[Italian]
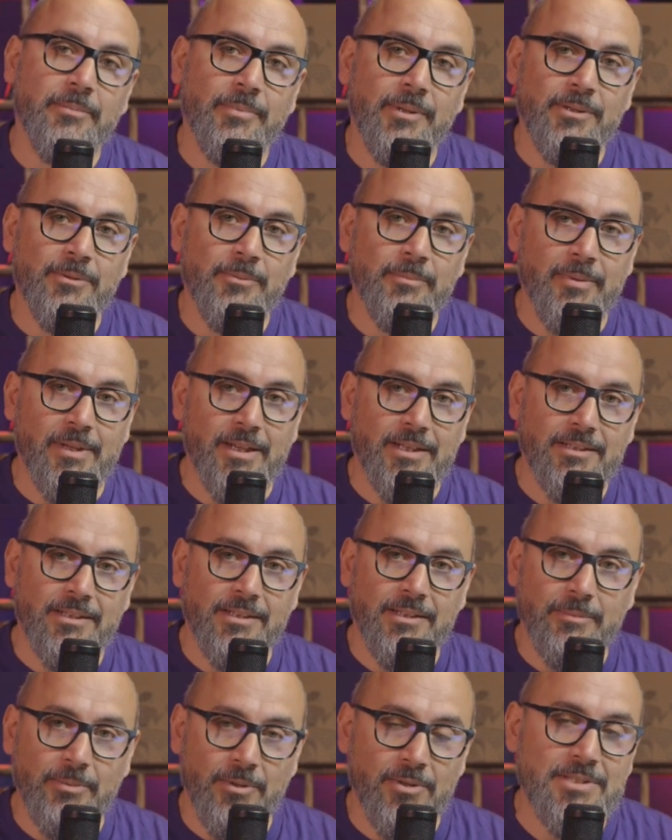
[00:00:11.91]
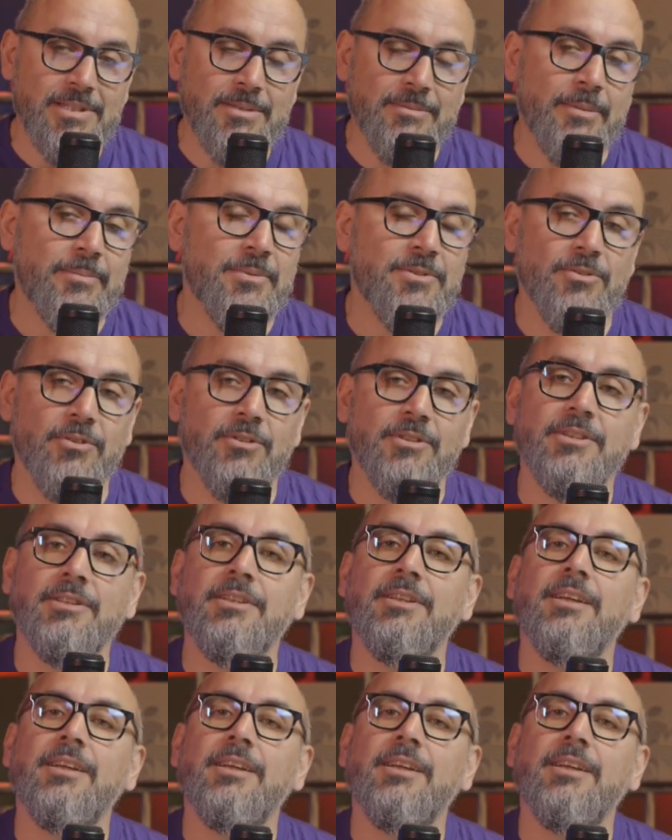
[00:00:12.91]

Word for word: per non perdere i prossimi episodi.